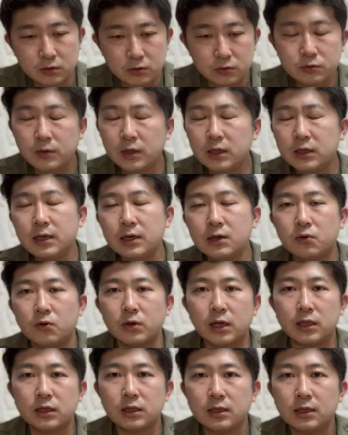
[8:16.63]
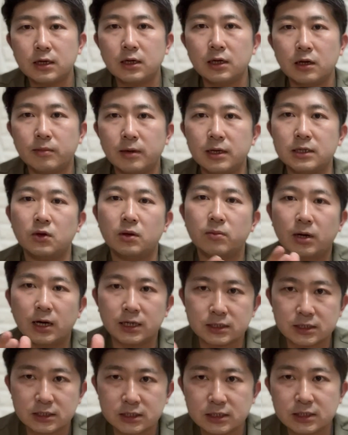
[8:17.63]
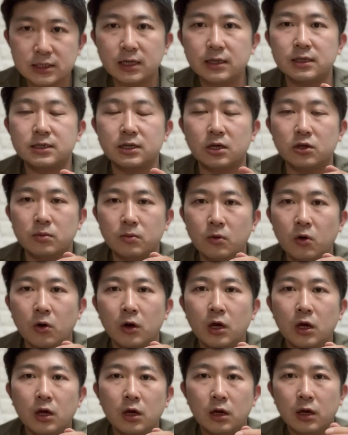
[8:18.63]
運営代行をやっていなければそれも発信したいんですけども、